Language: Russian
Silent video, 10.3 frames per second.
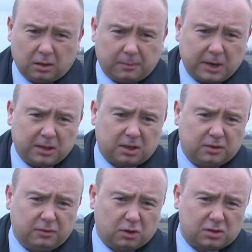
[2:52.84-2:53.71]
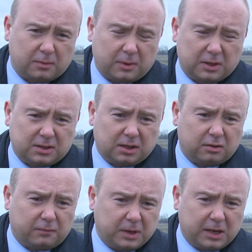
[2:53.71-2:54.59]
порядка
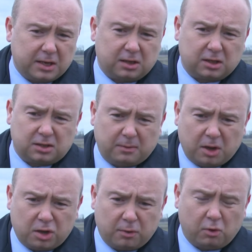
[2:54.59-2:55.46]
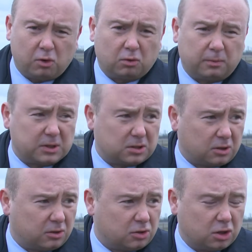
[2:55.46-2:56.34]
90% многодетных семей не могут
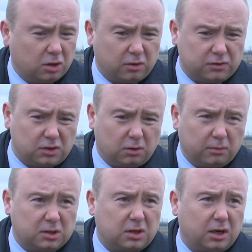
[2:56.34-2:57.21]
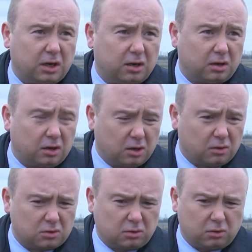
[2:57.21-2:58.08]
построить жилье в силу материальных
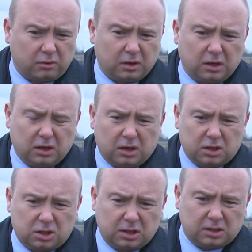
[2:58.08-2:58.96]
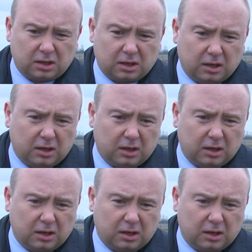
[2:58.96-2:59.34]
условий жизни.